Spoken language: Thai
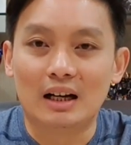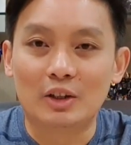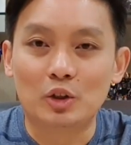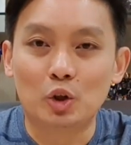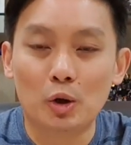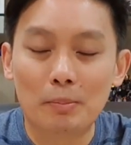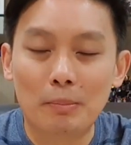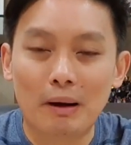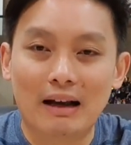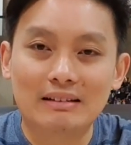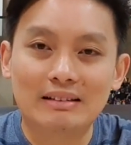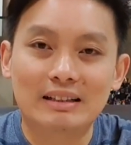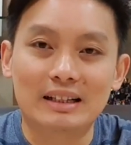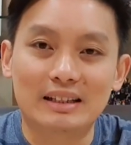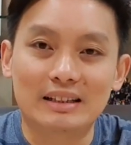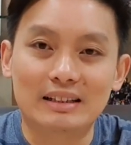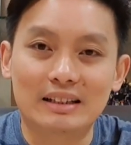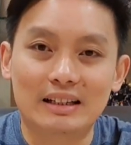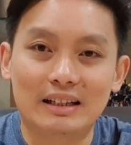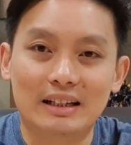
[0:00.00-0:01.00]
โดยปกติ
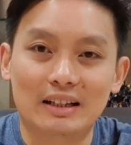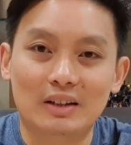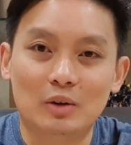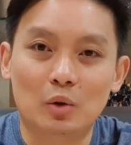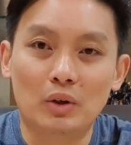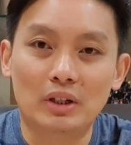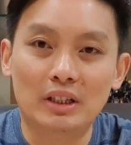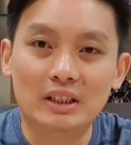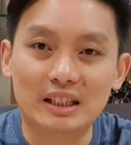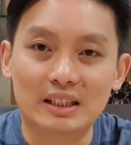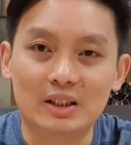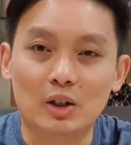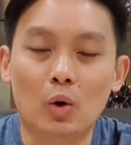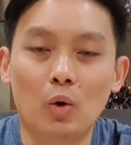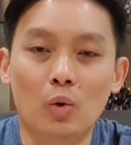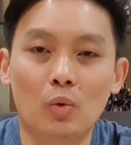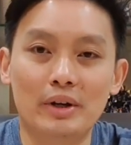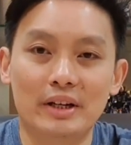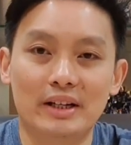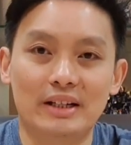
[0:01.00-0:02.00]
เนี่ยคนที่ติดโค
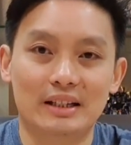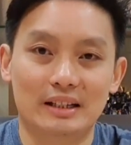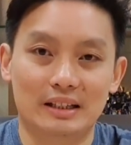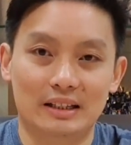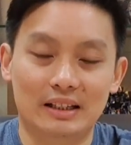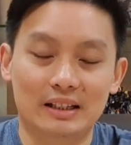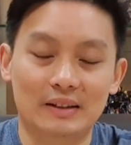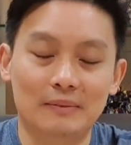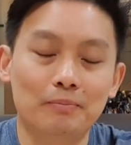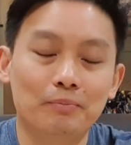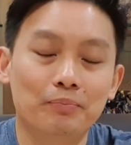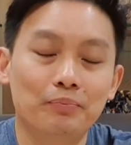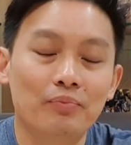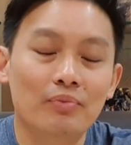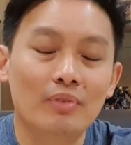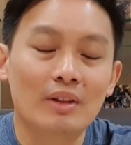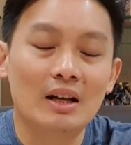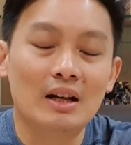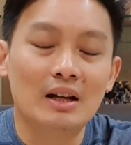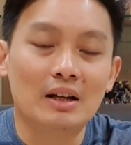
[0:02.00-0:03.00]
วิดเนี่ยนะ
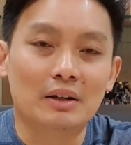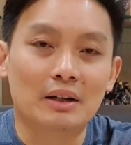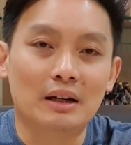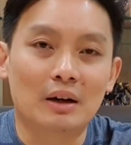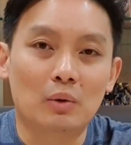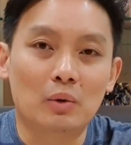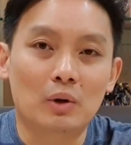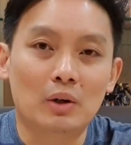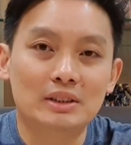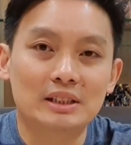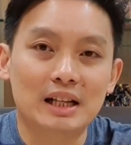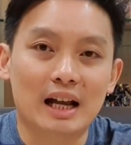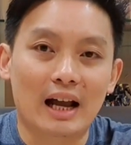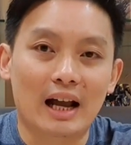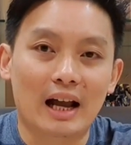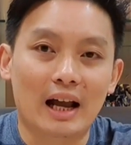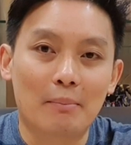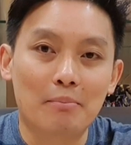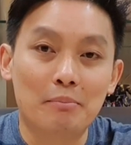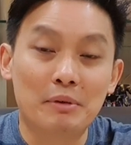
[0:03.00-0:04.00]
เราก็จะ
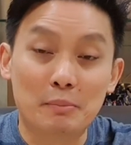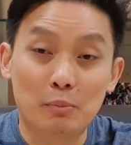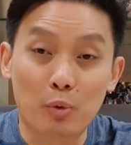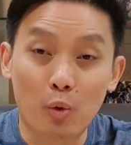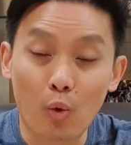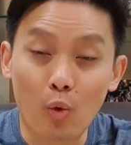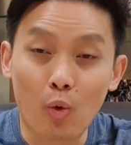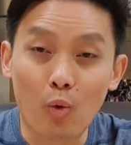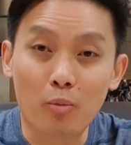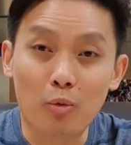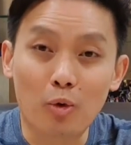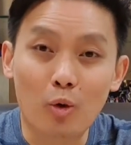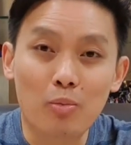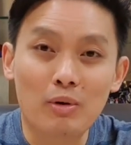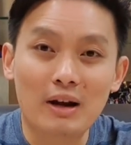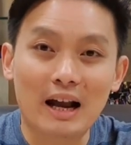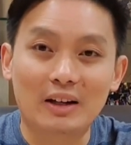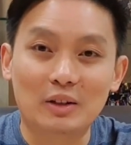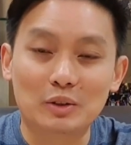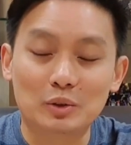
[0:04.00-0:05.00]
มีภูมิคุ้ม
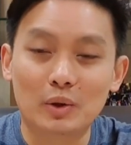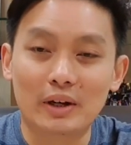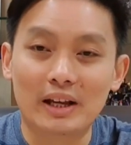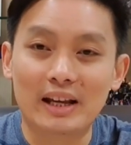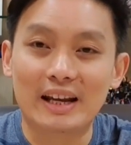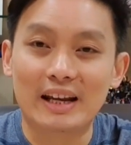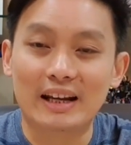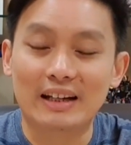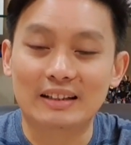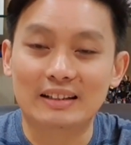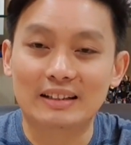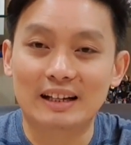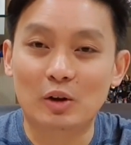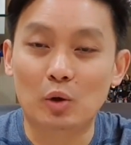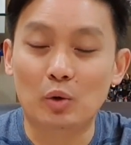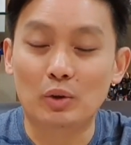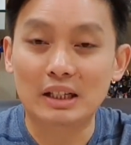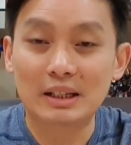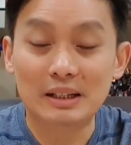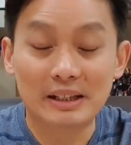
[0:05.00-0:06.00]
กันของตัวเอง ใน
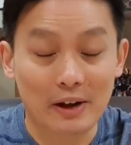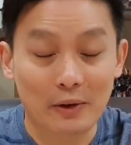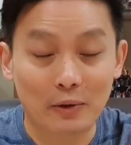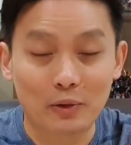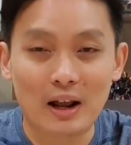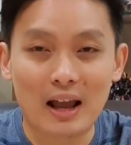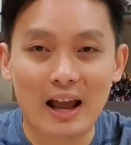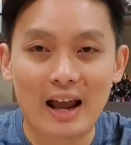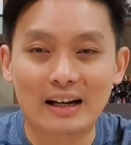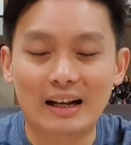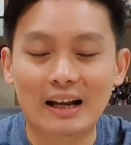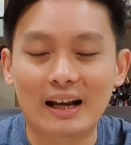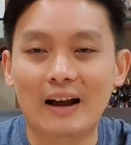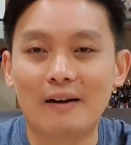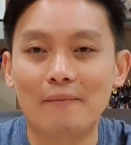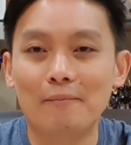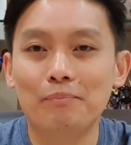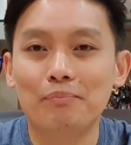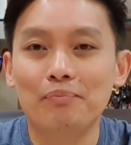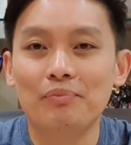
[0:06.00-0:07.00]
คนที่แข็งแรงนะค
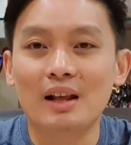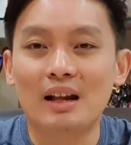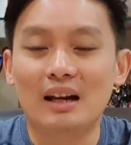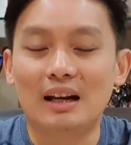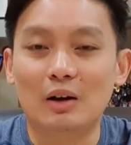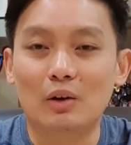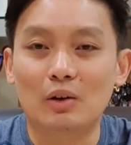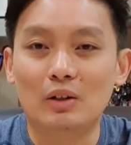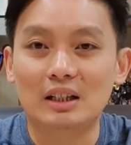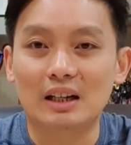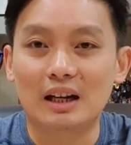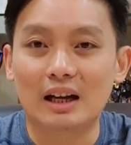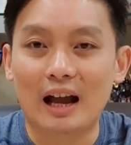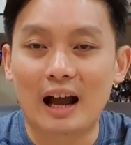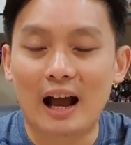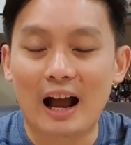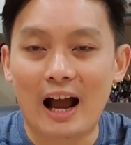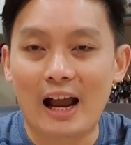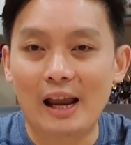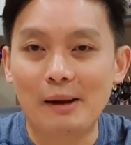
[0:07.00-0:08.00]
รับเราก็จะ
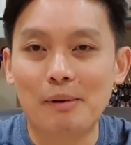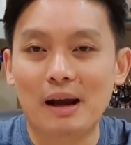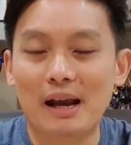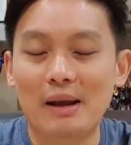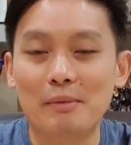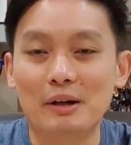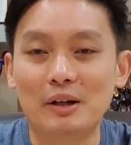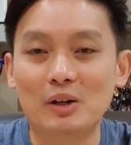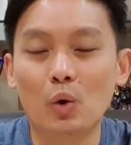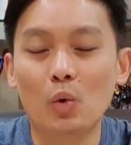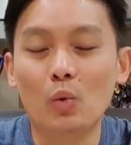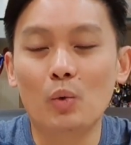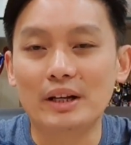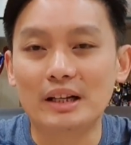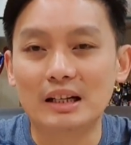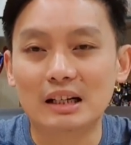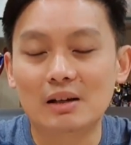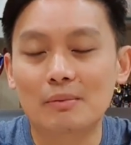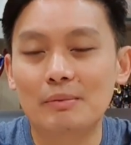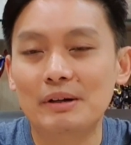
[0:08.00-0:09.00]
หายไปเหมือนโควิด
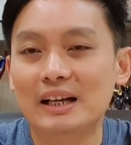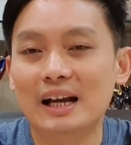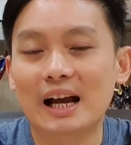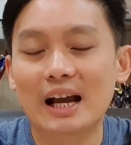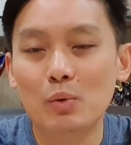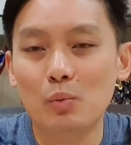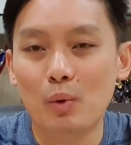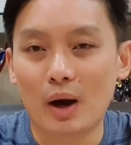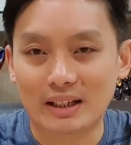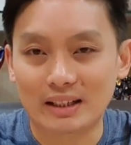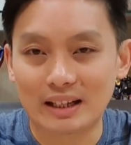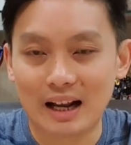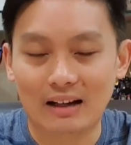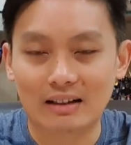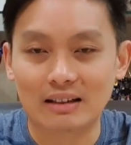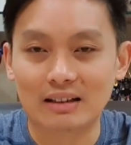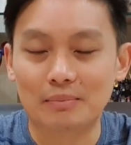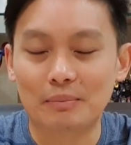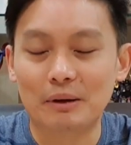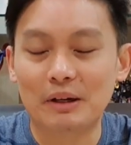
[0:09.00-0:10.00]
เนี่ย ก็เป็นไข้หวัดอย่าง
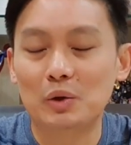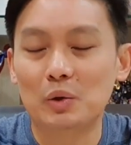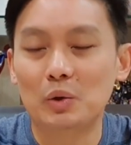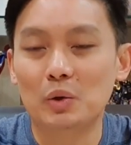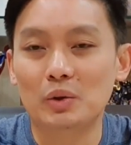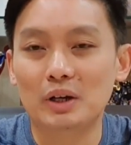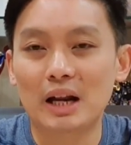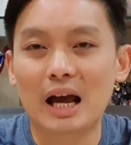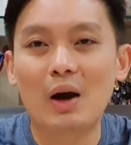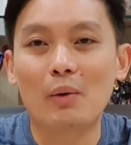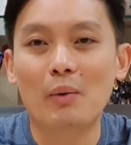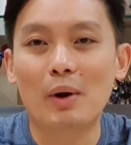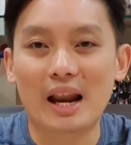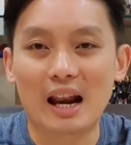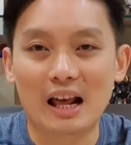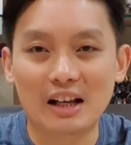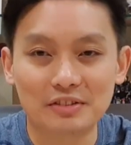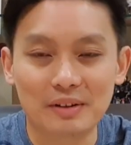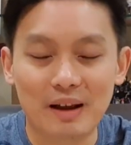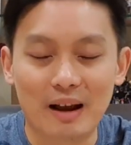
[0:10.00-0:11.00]
หนึ่งเป็นโคโรนาไว
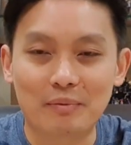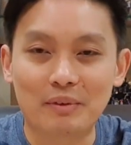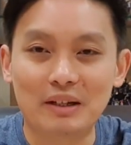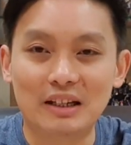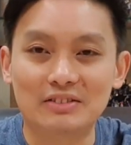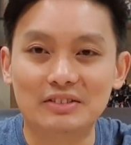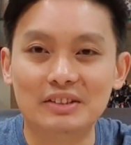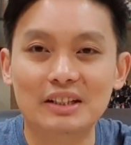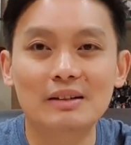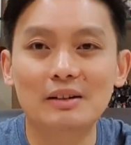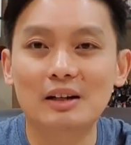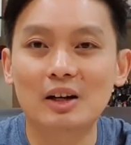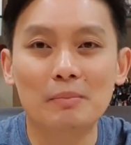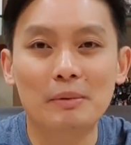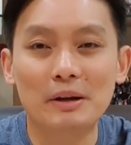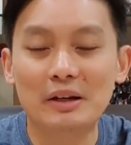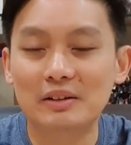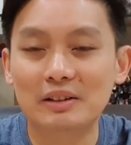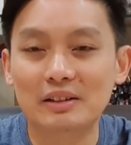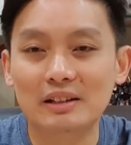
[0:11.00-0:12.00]
รัสแบบหนึ่งซึ่งก็
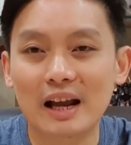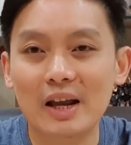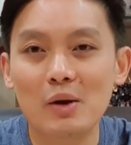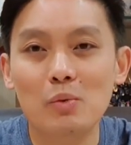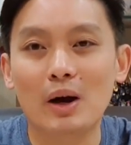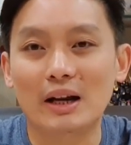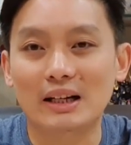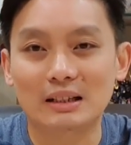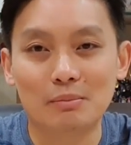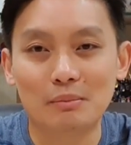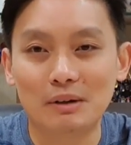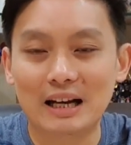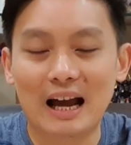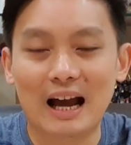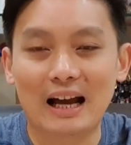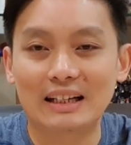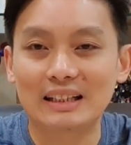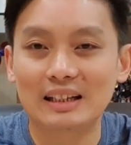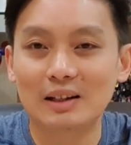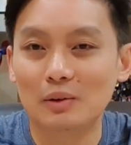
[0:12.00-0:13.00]
เป็นไข้หวัดธรรม
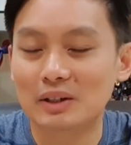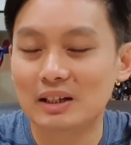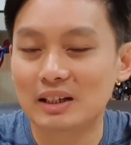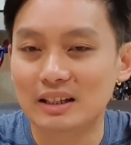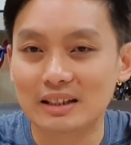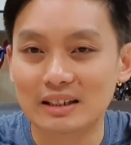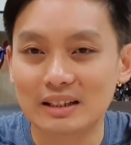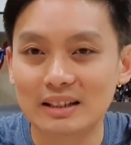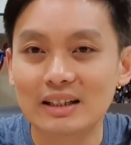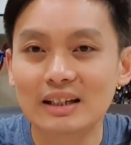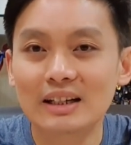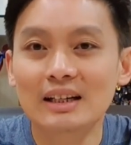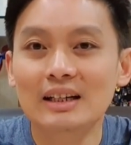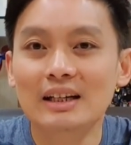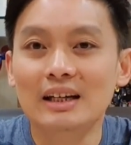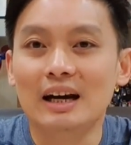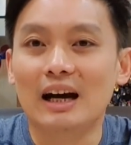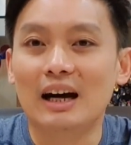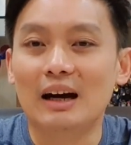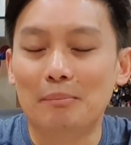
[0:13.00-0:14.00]
ดาที่เราเคย
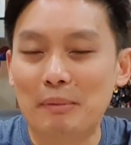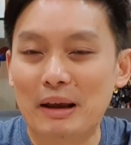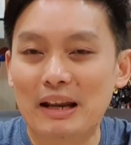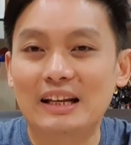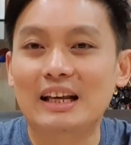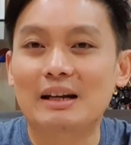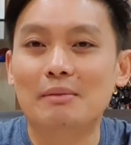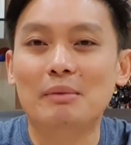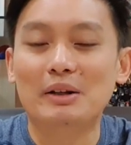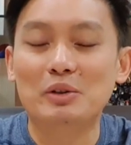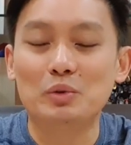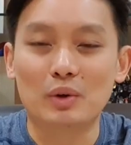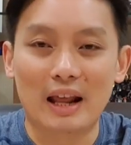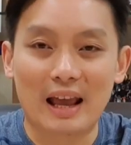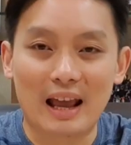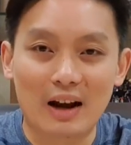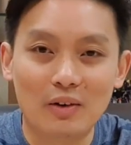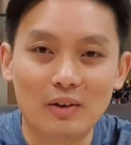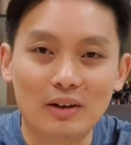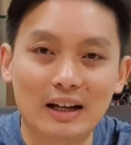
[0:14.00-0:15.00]
เเป็นกันมาอยู่
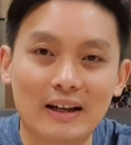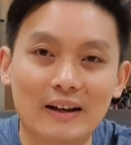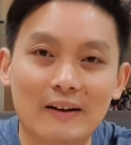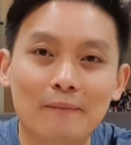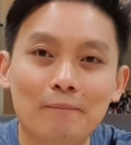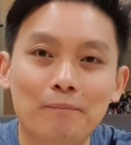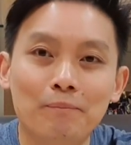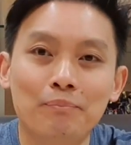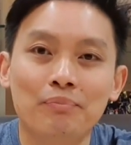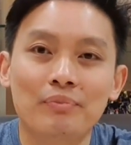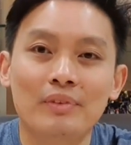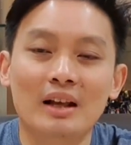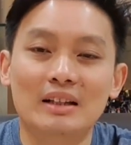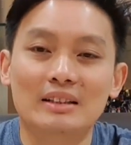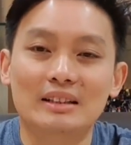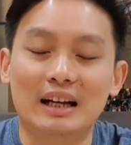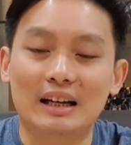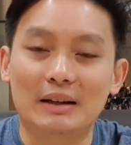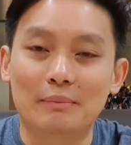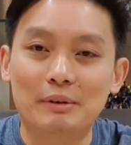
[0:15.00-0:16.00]
แล้วนะ
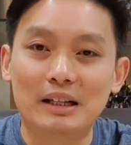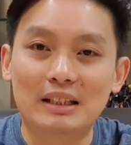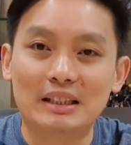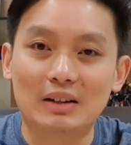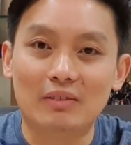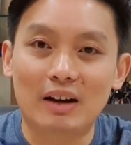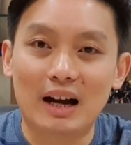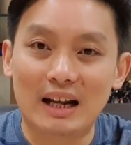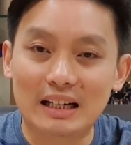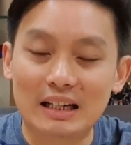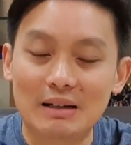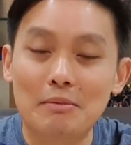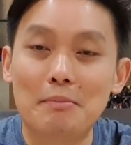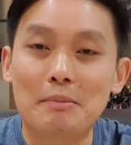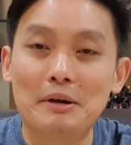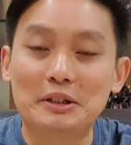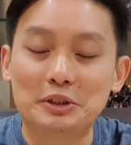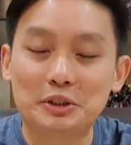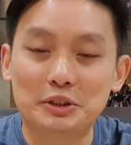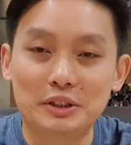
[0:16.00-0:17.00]
แต่เพียงแต่ว่าอันนี้มัน
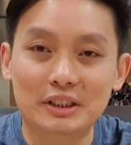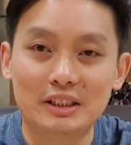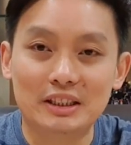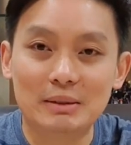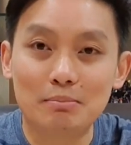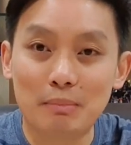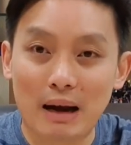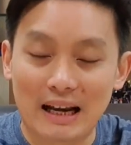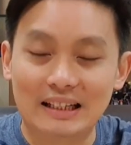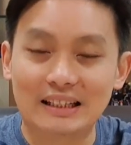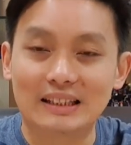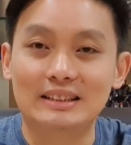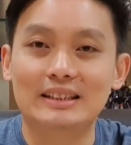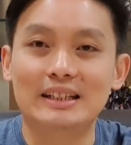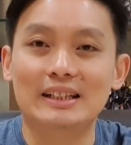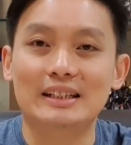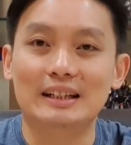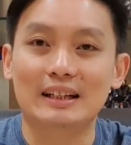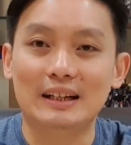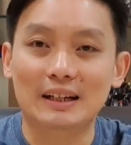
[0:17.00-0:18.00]
เป็นเชื้อที่ใหม่จ
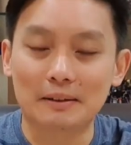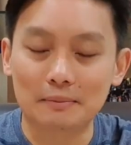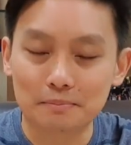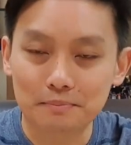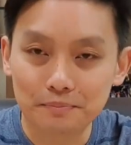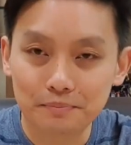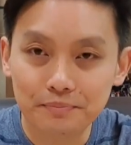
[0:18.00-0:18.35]
ริง ๆ นะครับ